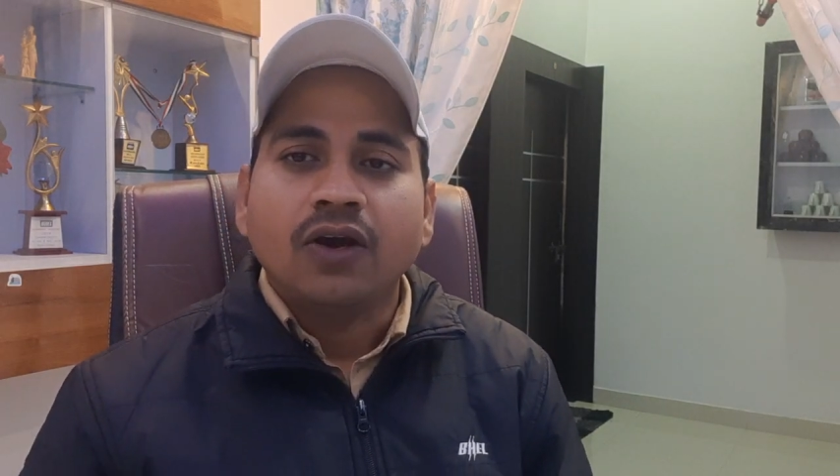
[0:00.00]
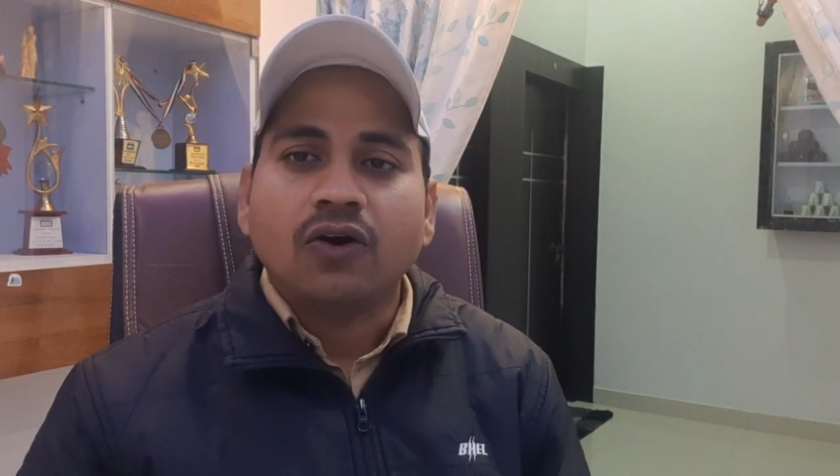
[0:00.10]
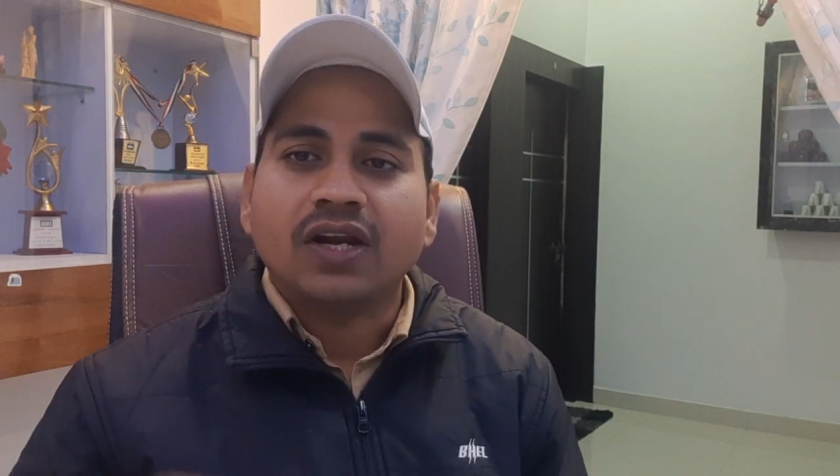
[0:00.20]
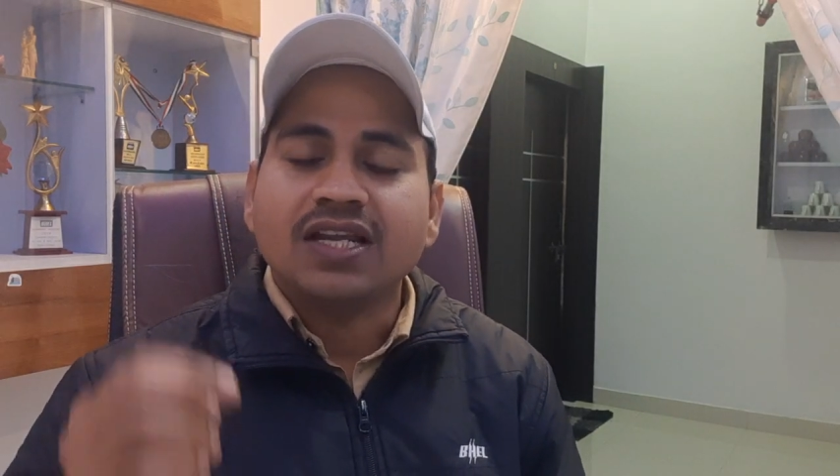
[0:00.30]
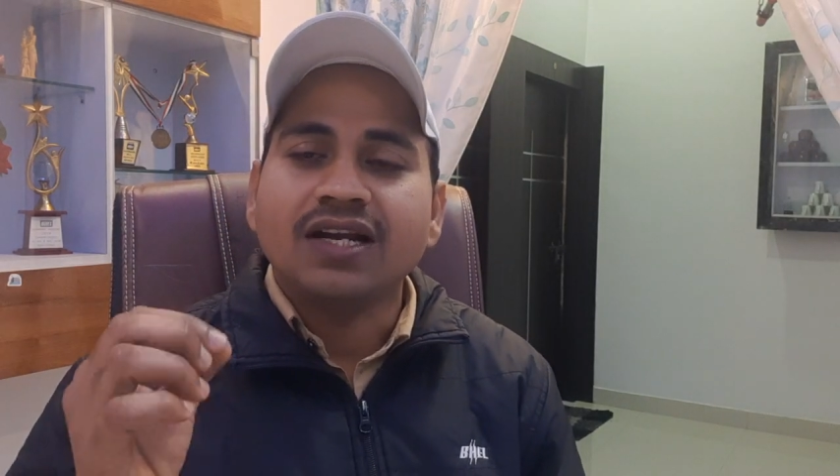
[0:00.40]

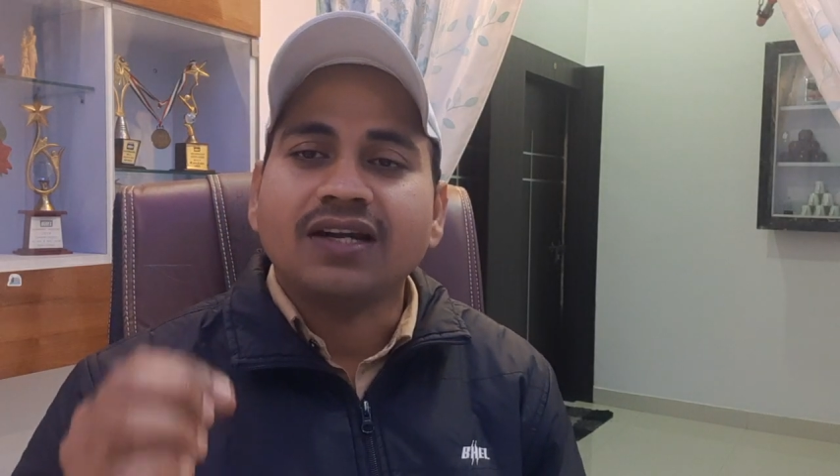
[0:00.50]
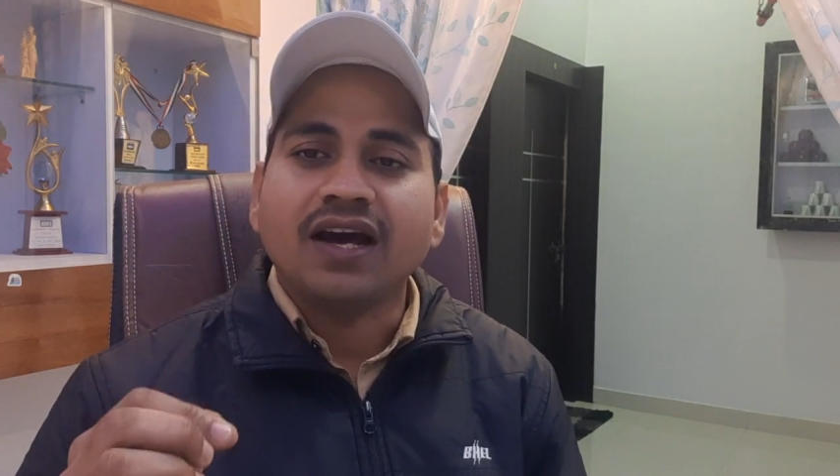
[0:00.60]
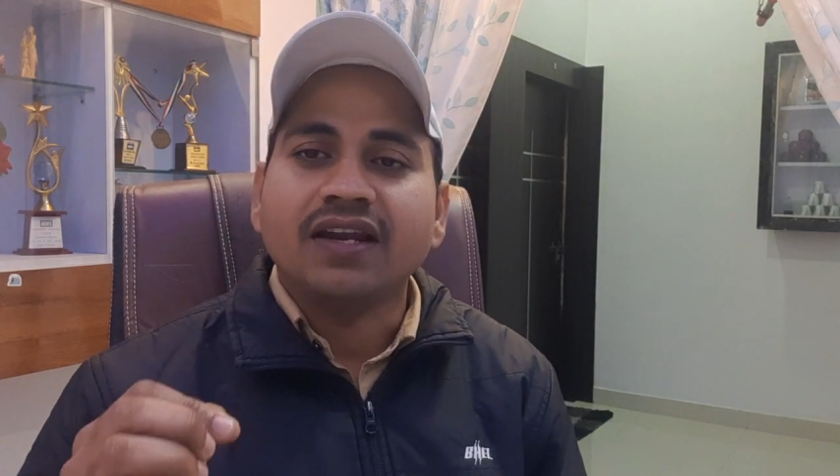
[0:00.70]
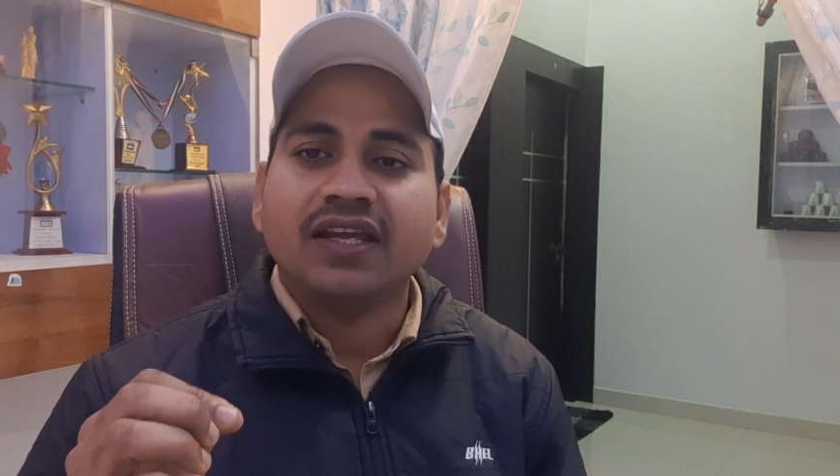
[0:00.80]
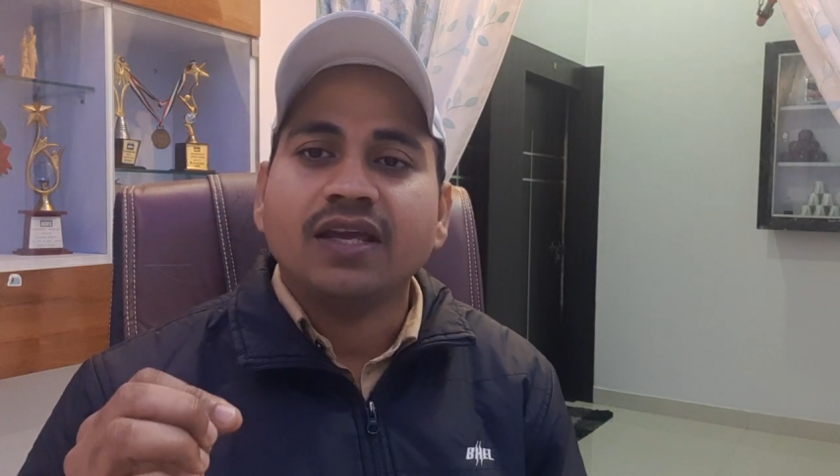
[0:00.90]
और रिजल्ट
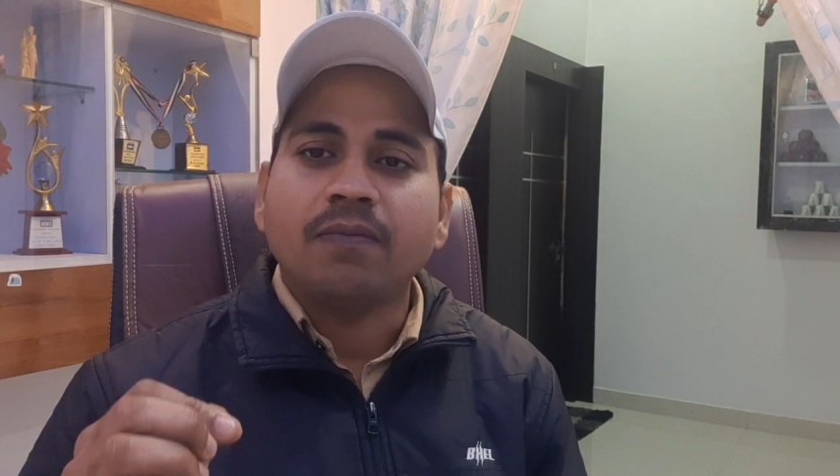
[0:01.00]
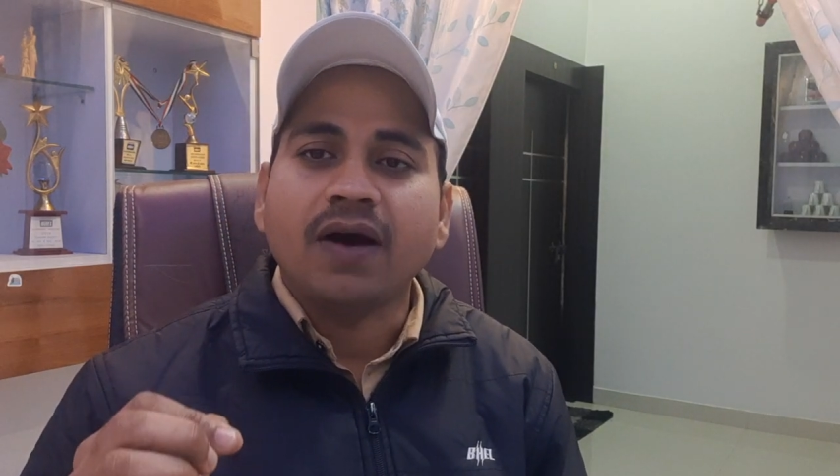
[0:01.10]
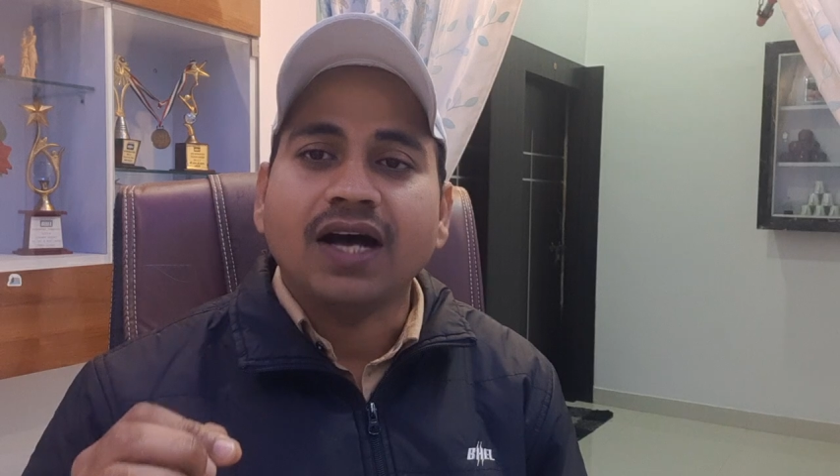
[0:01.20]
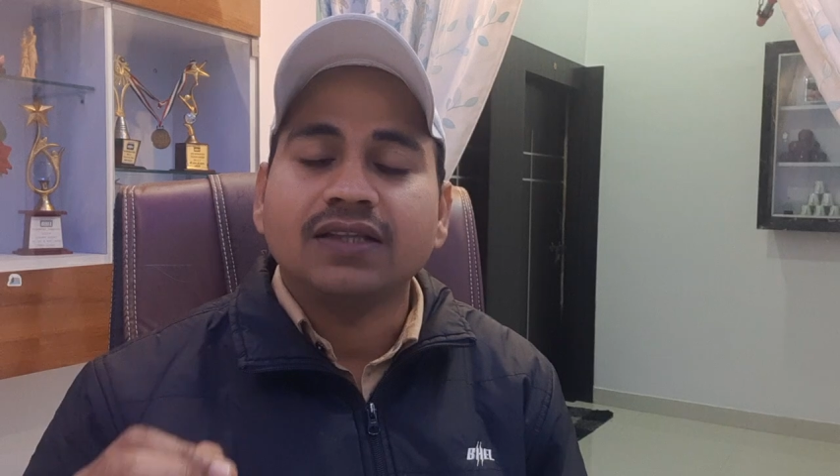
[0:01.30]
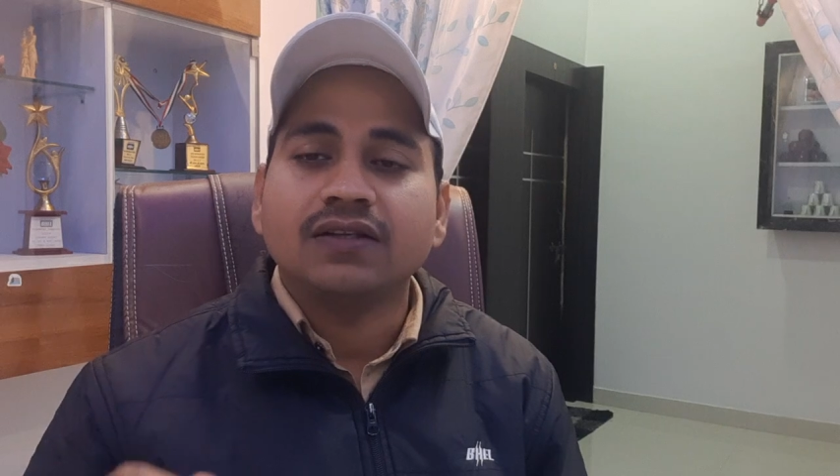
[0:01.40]
आने के
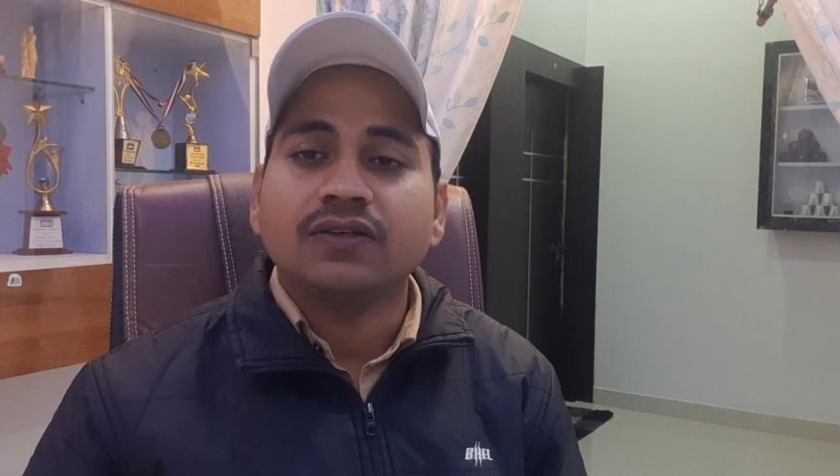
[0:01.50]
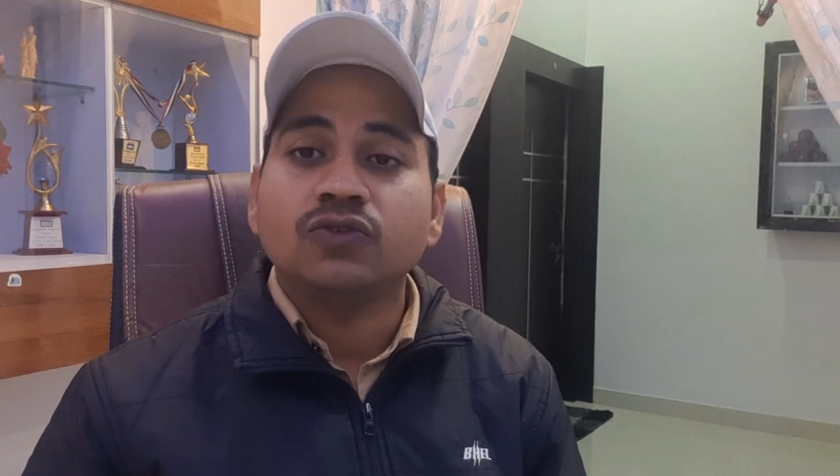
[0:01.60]
बाद